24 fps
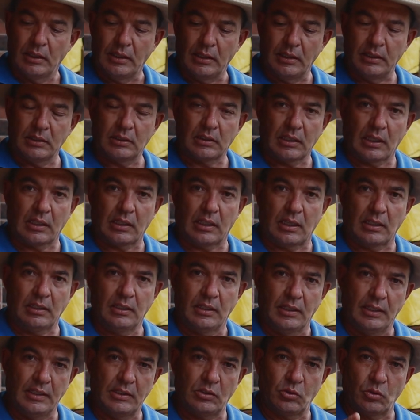Instagram
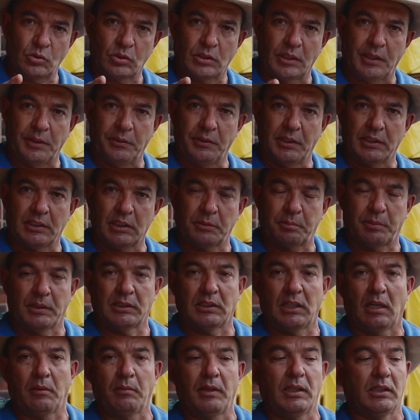y suscribirse
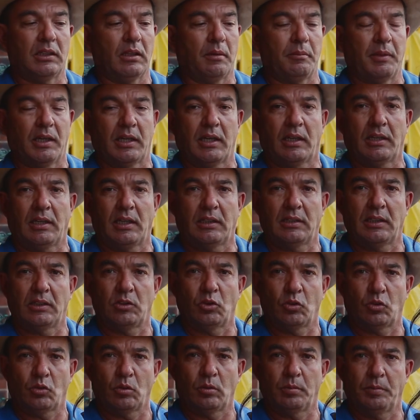especialmente a mi canal de
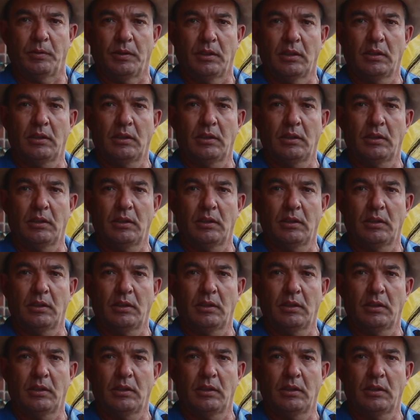YouTube.